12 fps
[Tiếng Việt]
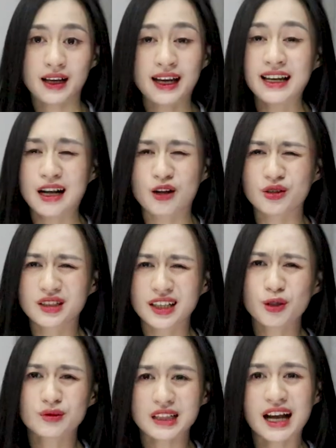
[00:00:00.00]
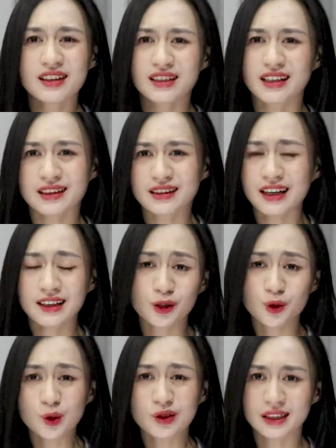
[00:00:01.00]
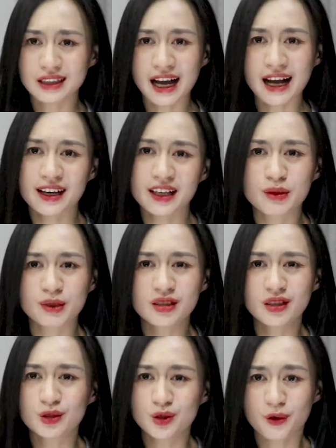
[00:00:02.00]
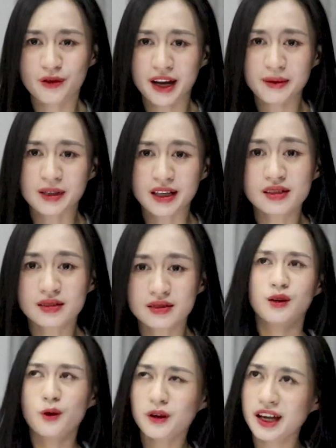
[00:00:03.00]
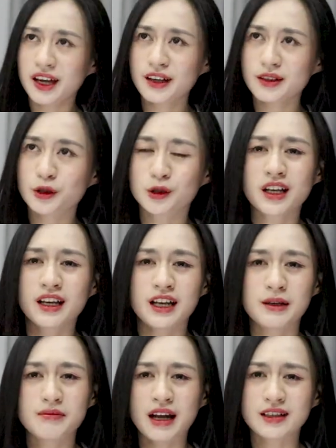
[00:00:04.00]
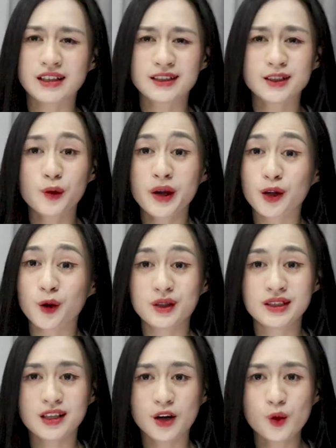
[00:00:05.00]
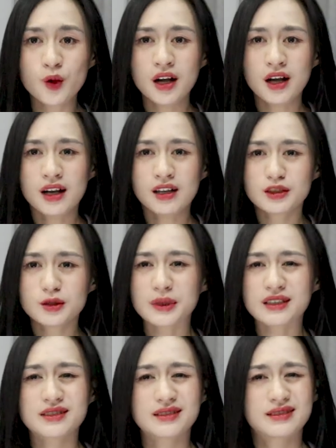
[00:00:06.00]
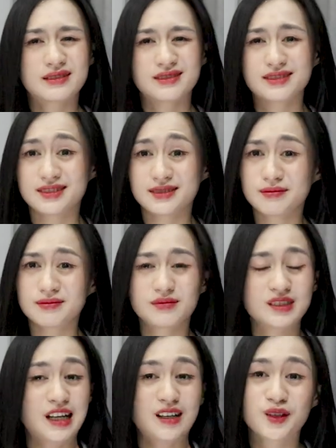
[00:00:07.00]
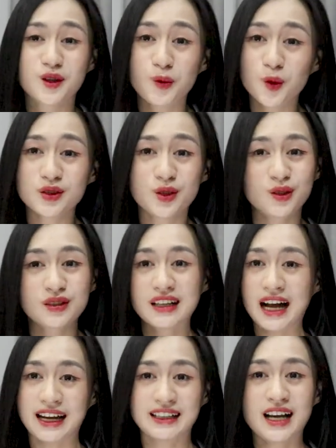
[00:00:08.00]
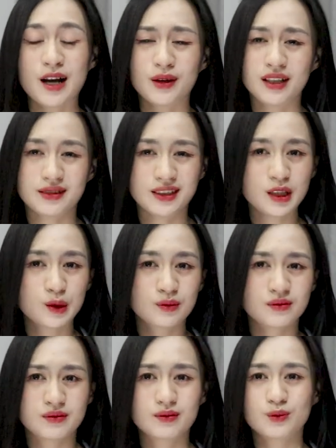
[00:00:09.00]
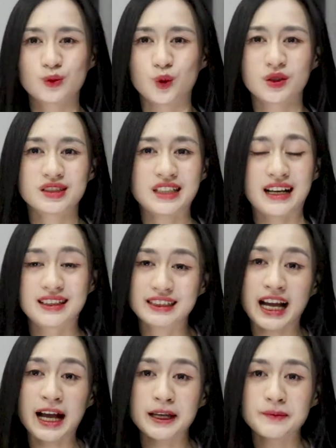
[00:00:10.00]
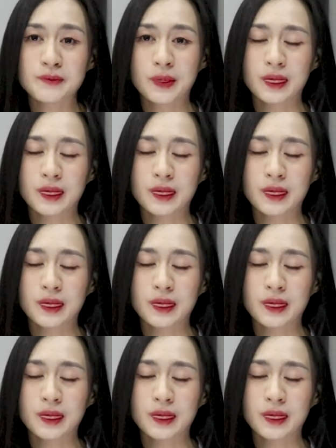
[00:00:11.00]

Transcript: hay là có những cái động tác như đập tay lên đùi người ta khi mà chưa được cho phép này. Ok, có thể là bạn đấy không hề có ý xấu, nhưng mà chẳng có một đứa con gái nào lại thích một chàng trai